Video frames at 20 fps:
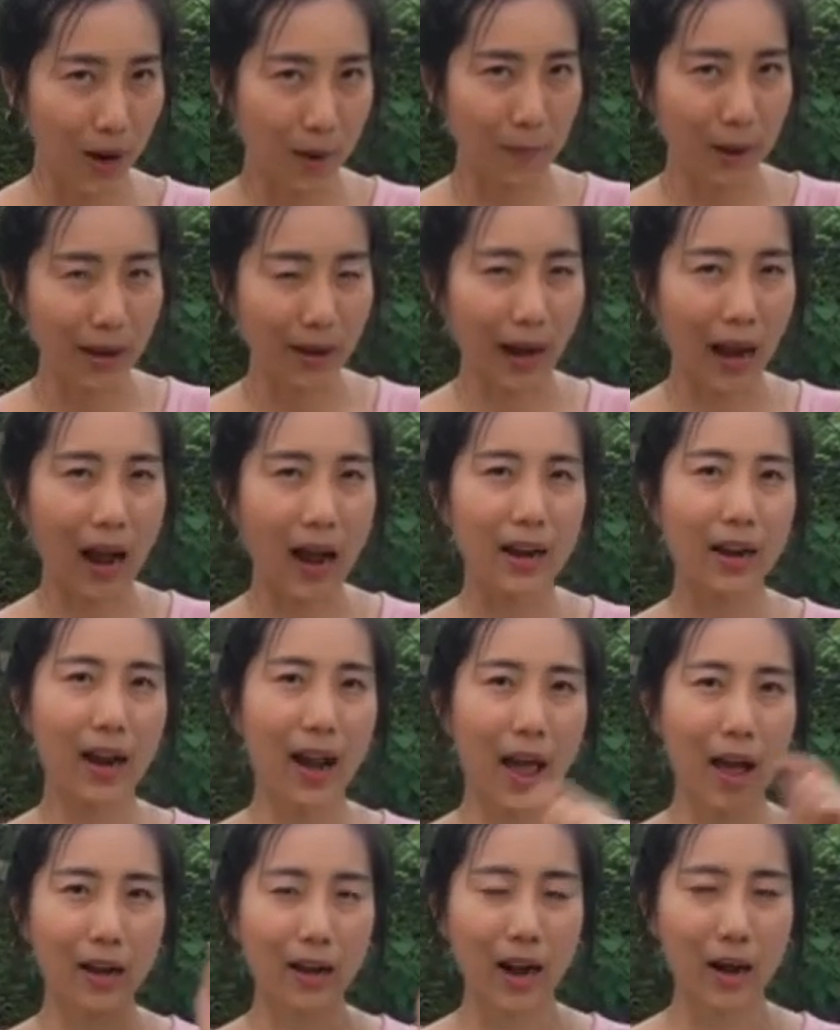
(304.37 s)
ยวกับอะไร
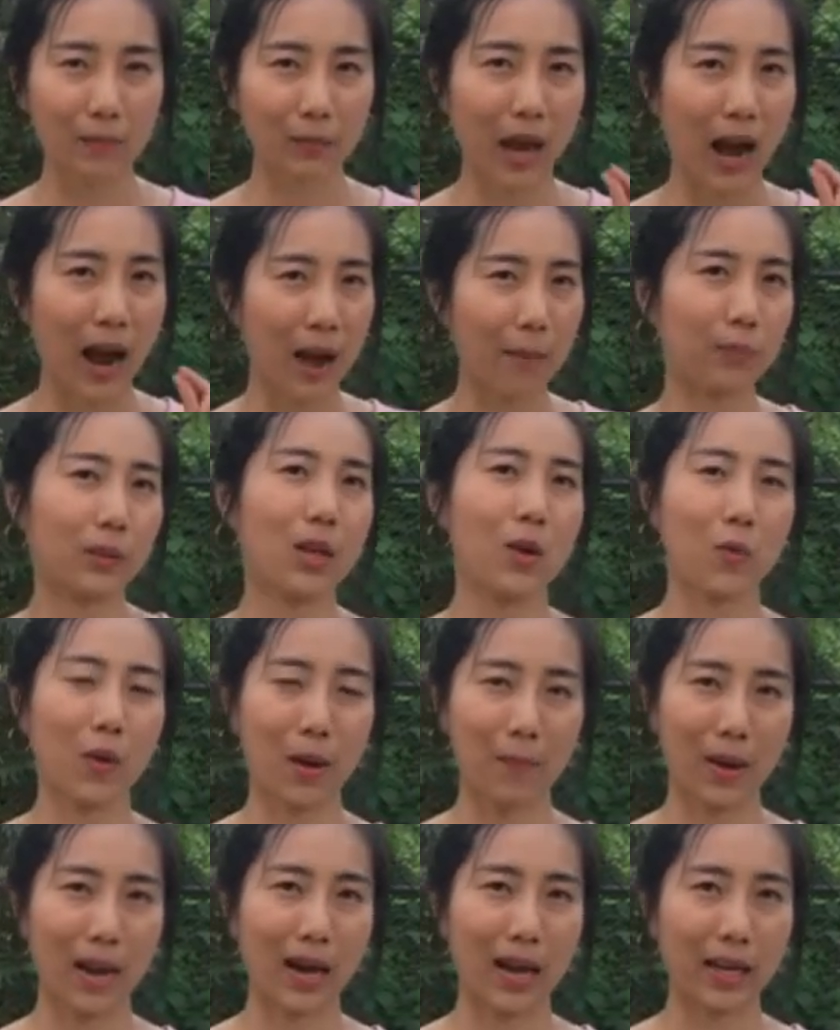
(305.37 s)
และคำถามเกี่ยว
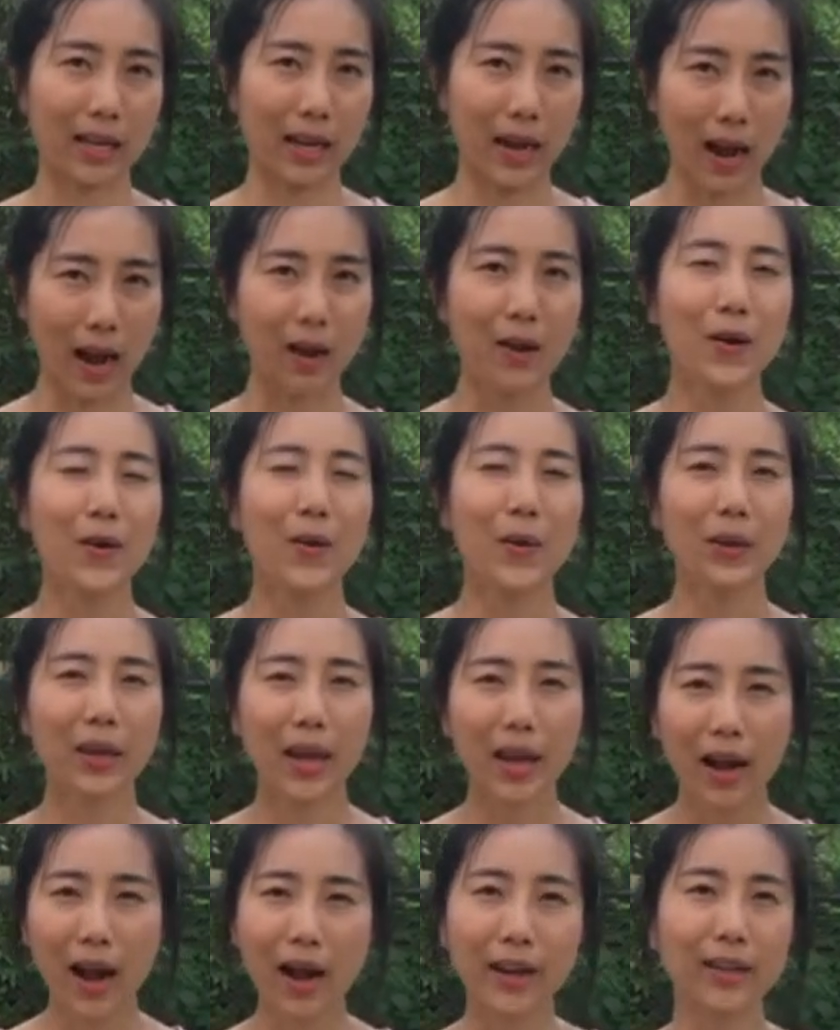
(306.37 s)
กับอะไรค่ะ โอเค
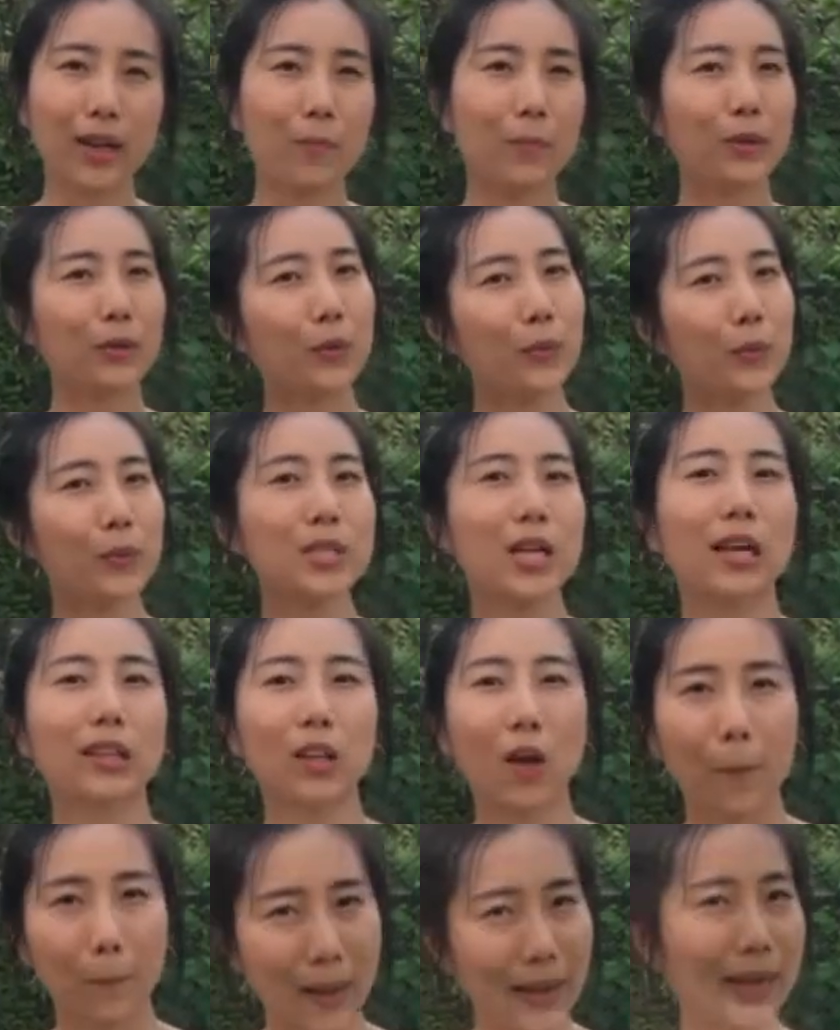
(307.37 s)
ค่ะ เดี๋ยวมาดูวิชา
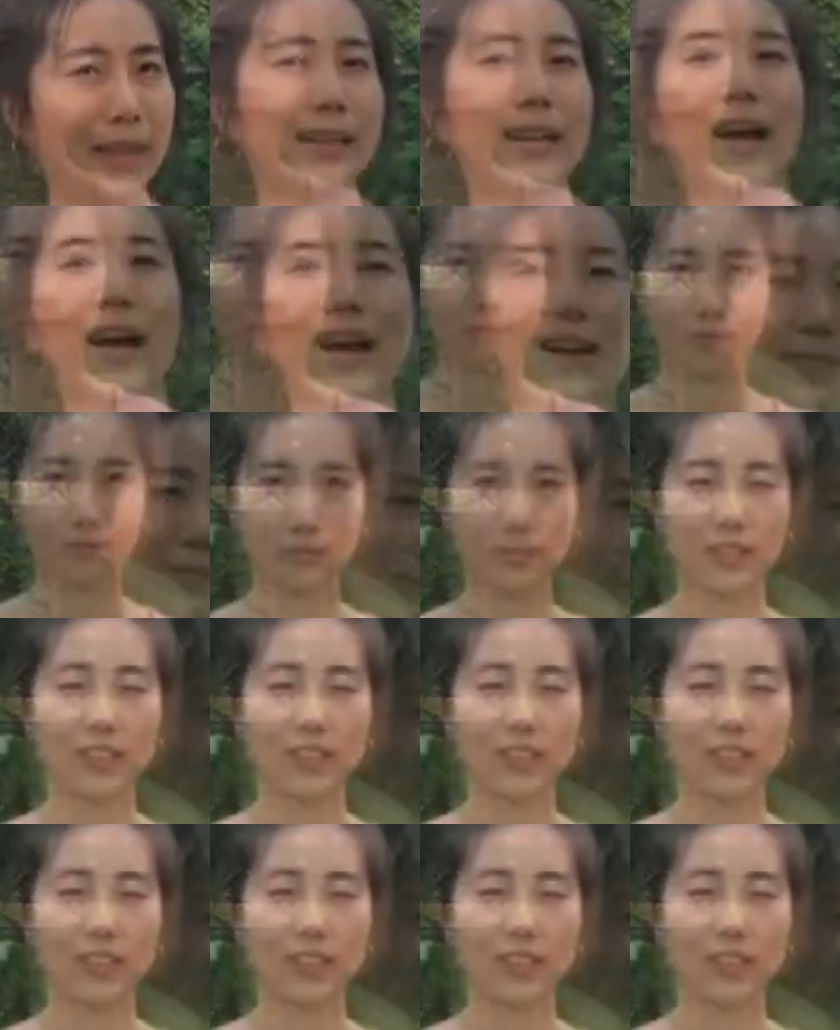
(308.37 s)
ต่อไปกันค่ะ